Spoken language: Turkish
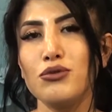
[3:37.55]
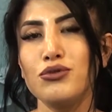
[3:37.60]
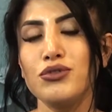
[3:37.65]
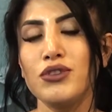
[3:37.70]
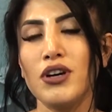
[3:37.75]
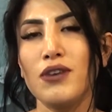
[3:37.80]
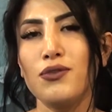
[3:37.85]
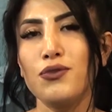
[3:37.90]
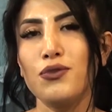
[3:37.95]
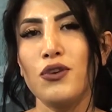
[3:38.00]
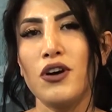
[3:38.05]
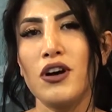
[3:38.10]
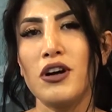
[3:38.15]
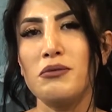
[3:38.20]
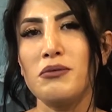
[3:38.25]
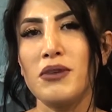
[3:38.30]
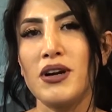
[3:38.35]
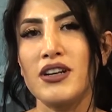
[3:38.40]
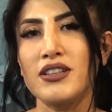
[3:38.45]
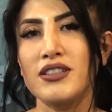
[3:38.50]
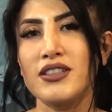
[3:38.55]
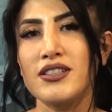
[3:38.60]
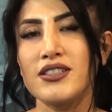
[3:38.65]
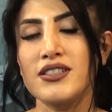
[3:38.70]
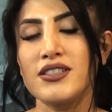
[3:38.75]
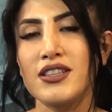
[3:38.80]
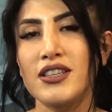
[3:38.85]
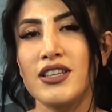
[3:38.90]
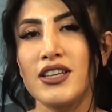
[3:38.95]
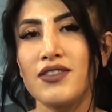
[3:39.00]
TÜYAP Fuar
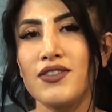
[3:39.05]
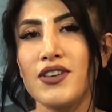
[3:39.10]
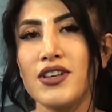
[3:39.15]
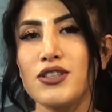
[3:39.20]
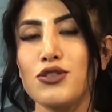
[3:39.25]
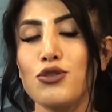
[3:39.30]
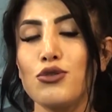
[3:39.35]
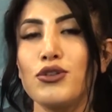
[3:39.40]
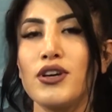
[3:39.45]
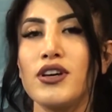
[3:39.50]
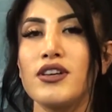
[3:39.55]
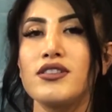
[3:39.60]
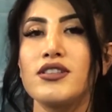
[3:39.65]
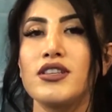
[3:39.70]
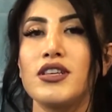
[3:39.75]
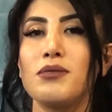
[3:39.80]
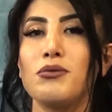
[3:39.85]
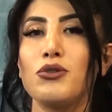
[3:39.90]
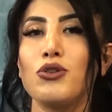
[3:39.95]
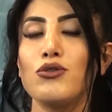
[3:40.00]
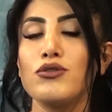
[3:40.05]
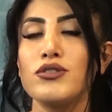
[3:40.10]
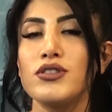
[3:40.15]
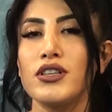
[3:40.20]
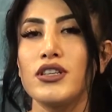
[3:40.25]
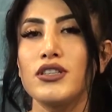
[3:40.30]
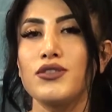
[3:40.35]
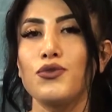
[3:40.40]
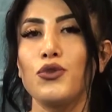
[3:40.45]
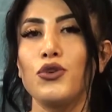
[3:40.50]
Merkezi dedik ve Sodex
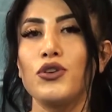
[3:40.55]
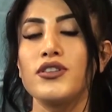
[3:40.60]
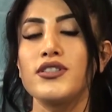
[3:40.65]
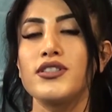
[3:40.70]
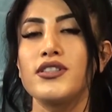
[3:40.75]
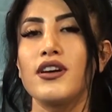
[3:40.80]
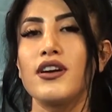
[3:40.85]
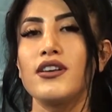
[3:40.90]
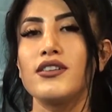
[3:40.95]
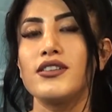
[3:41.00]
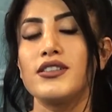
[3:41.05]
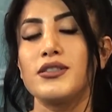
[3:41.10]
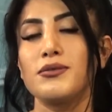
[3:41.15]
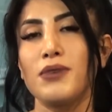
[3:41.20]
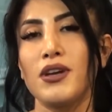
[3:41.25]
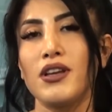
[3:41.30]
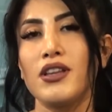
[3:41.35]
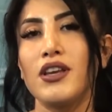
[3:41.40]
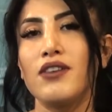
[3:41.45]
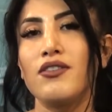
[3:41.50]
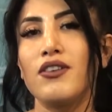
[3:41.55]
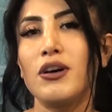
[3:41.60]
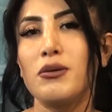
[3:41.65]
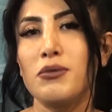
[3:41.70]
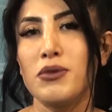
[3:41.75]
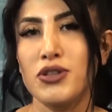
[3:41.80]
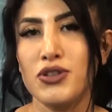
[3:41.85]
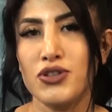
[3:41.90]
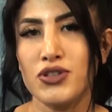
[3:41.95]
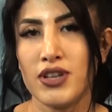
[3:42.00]
2018 fuarını ziyaret etmeye devam
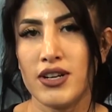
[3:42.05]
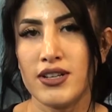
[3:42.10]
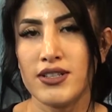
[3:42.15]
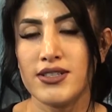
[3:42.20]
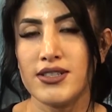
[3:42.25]
edeceğiz.